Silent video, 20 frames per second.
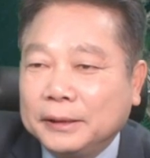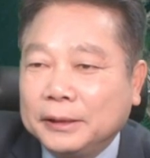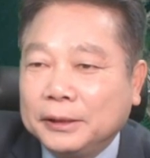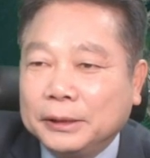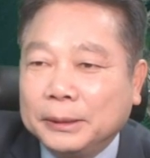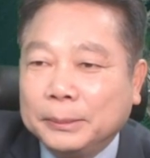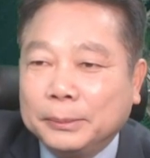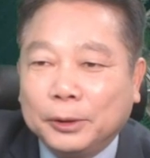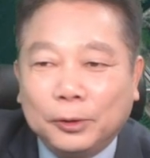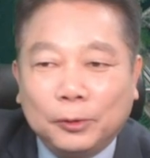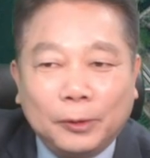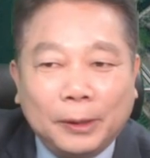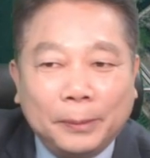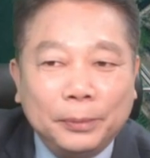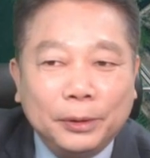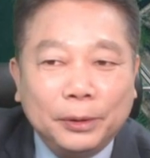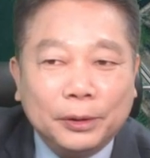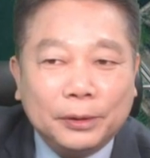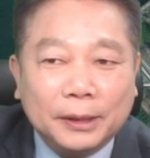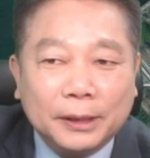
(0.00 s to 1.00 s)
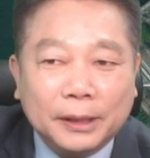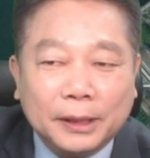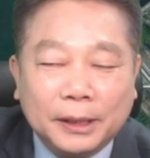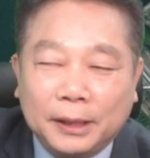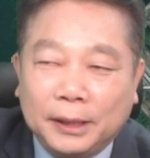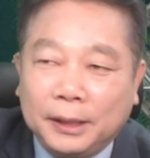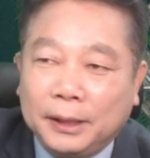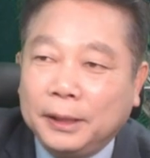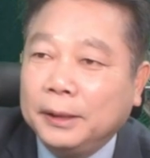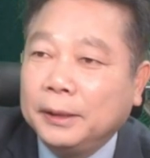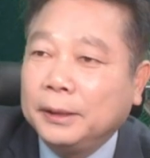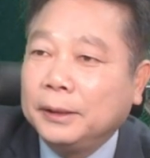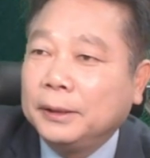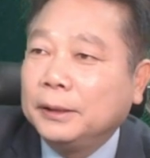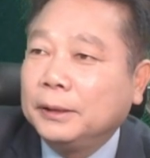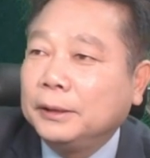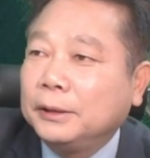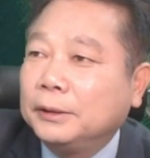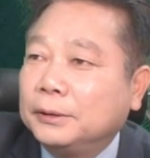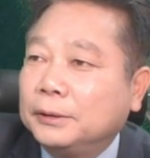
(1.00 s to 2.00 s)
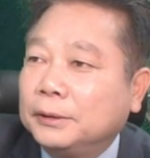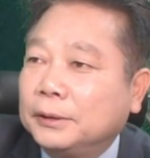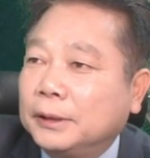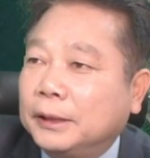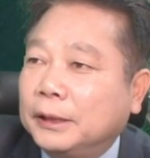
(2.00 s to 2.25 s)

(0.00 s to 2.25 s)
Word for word: 현재 뭐 완벽하게 현재